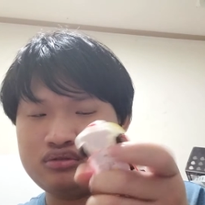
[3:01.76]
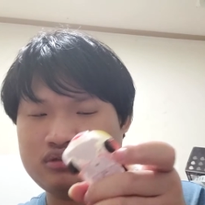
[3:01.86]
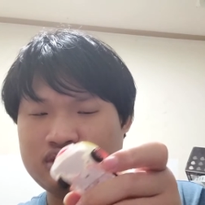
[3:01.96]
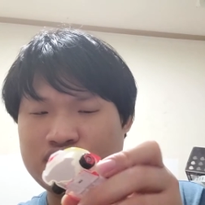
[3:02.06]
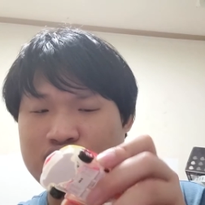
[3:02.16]

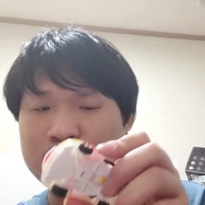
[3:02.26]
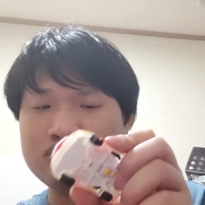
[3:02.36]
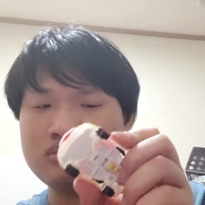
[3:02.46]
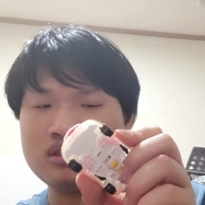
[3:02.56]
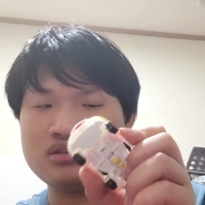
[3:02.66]

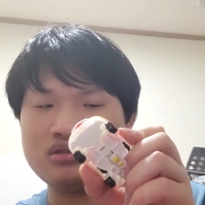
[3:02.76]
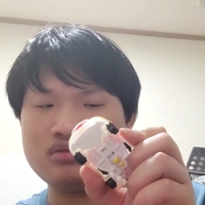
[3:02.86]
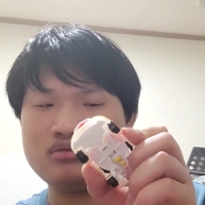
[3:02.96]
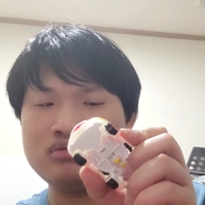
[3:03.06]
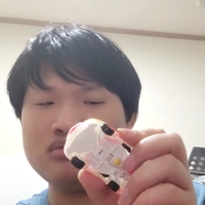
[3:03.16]

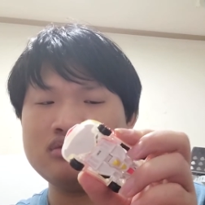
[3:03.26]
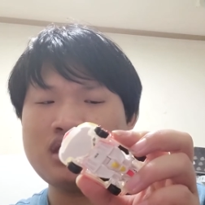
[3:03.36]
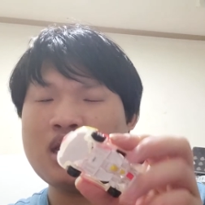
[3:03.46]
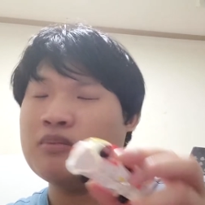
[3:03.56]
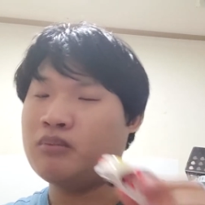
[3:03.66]
쉬우면서도
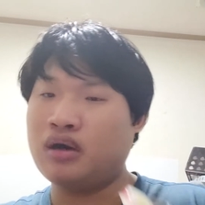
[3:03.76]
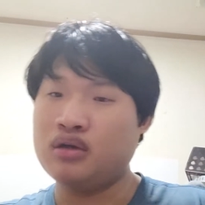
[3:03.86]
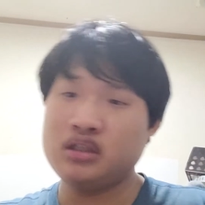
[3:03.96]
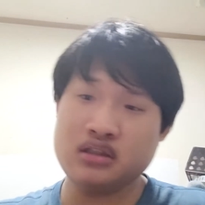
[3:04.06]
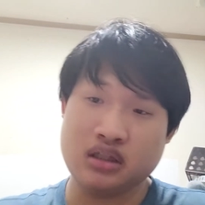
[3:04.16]

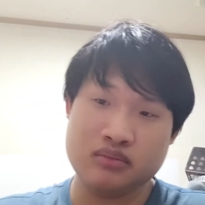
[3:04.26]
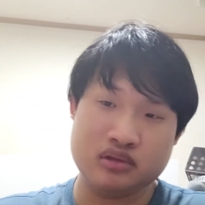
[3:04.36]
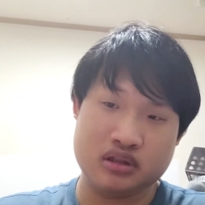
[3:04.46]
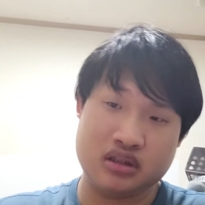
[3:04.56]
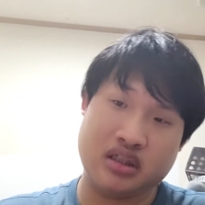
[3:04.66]
머리
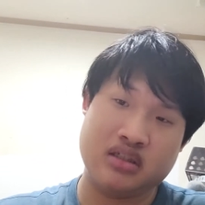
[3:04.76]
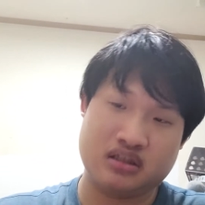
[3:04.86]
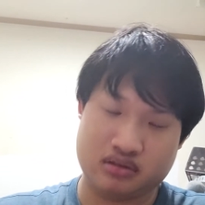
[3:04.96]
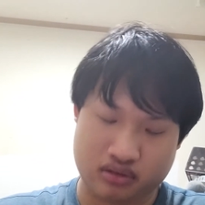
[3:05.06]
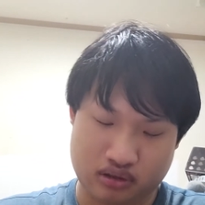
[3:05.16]
때문에
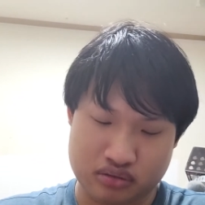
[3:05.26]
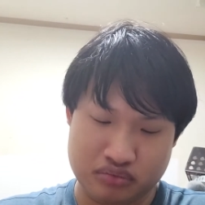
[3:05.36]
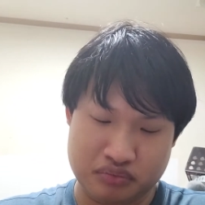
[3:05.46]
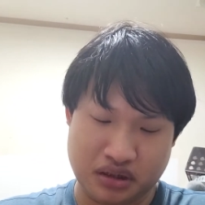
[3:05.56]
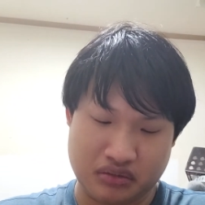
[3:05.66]
약간
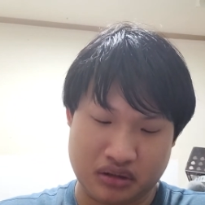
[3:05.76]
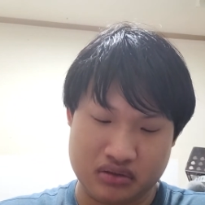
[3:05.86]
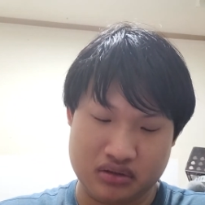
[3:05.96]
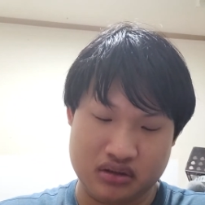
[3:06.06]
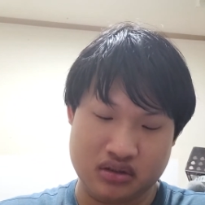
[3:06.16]
어렵다고 할
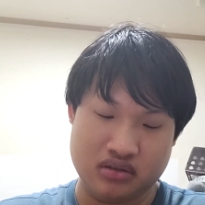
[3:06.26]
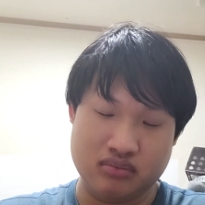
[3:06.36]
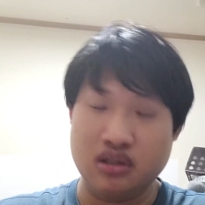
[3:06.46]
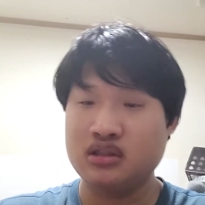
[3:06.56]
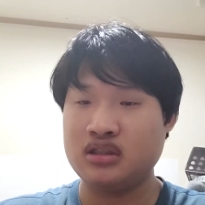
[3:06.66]
수 있어요.
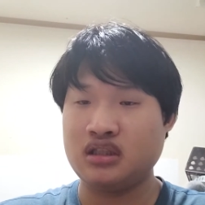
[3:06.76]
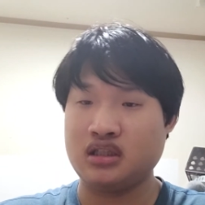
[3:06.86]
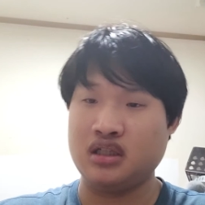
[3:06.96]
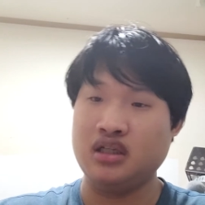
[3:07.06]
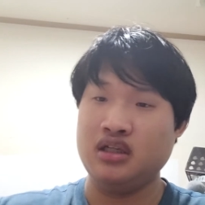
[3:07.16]

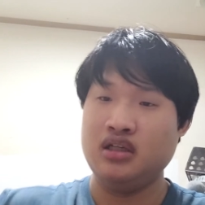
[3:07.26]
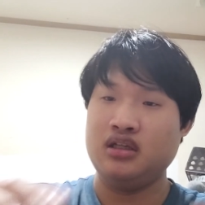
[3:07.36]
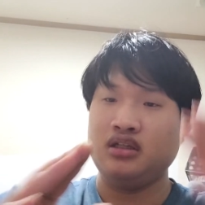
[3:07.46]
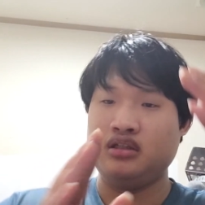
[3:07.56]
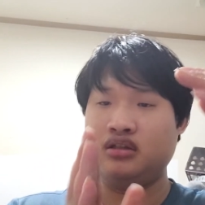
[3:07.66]
머리가
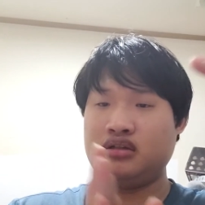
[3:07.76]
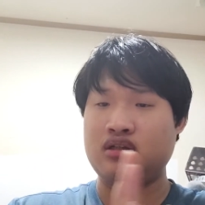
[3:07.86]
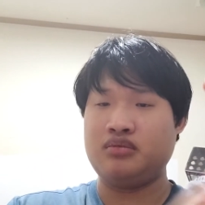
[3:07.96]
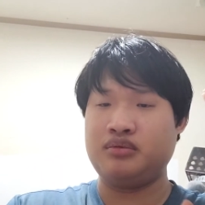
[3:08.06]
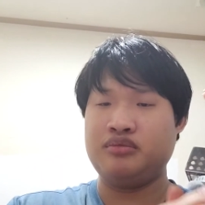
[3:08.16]

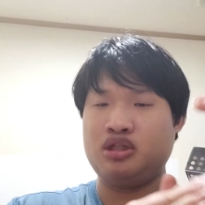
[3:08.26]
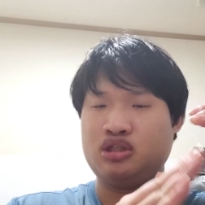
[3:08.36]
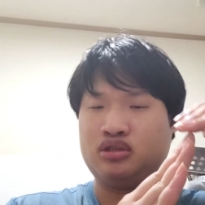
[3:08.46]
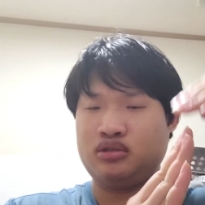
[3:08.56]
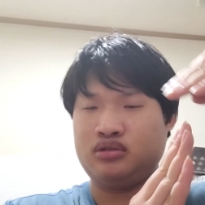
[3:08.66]
이렇게
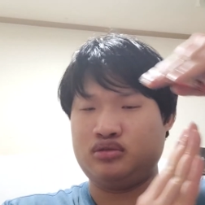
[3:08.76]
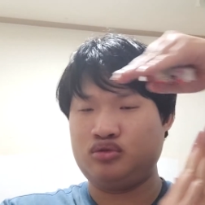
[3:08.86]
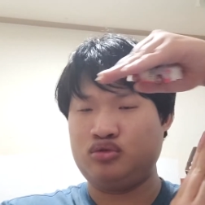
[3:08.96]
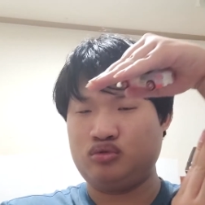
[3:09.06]
보면은